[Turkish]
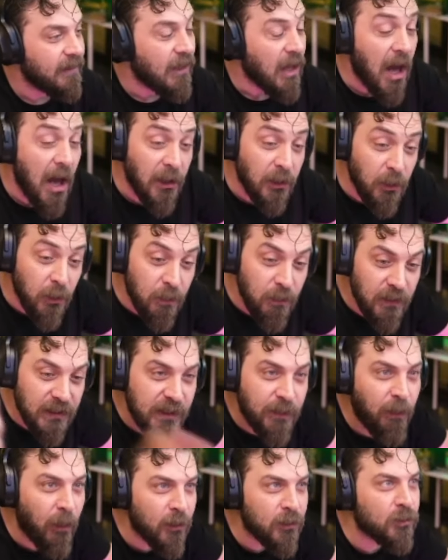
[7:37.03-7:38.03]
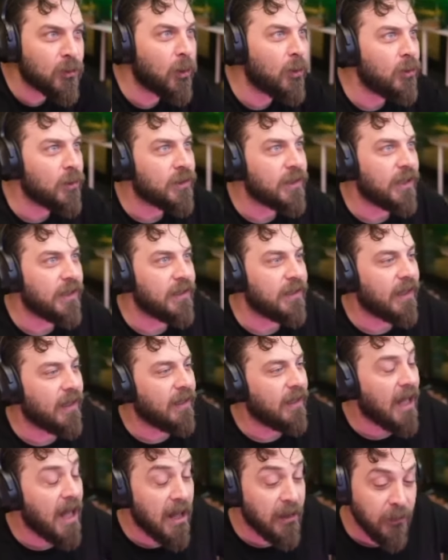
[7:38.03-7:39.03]
Her gün bir sponsorluk
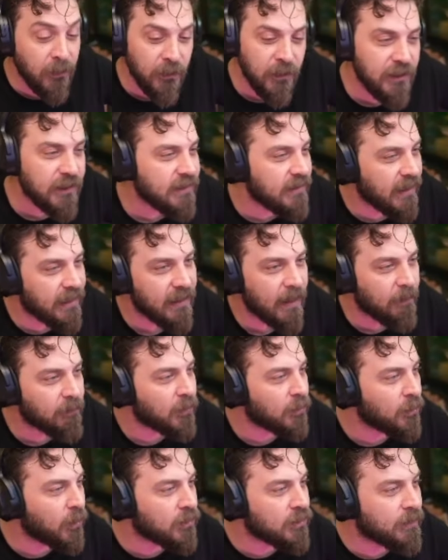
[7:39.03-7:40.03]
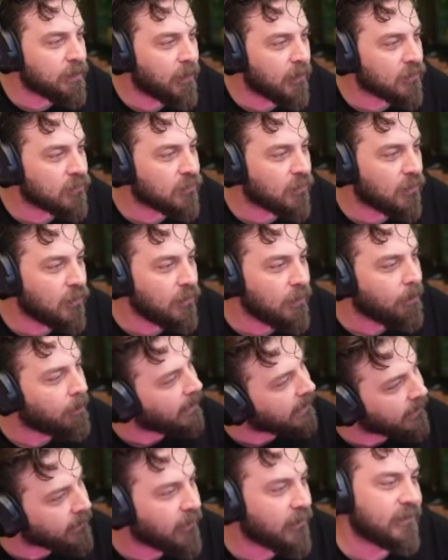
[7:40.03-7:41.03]
yayına. Her gün Instagram'da dört sponsorluk.
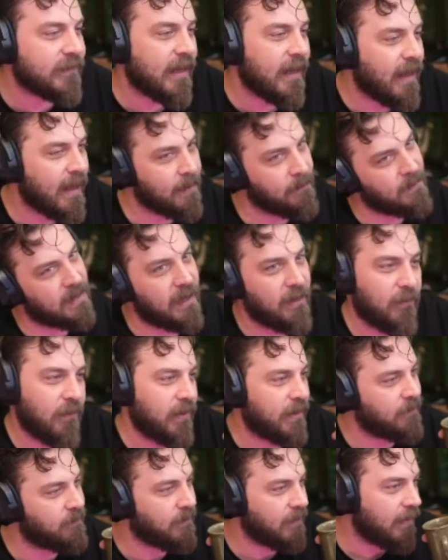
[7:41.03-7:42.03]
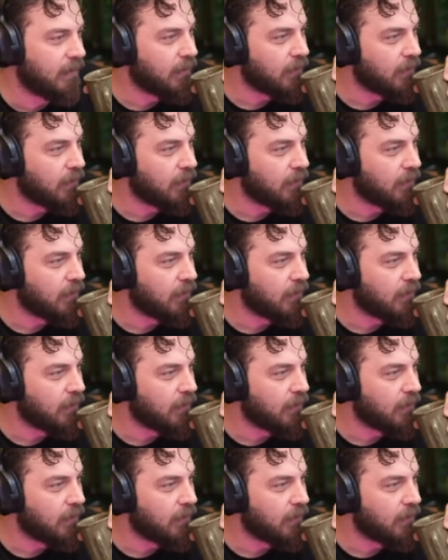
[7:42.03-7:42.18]
Para göze amına koyayım.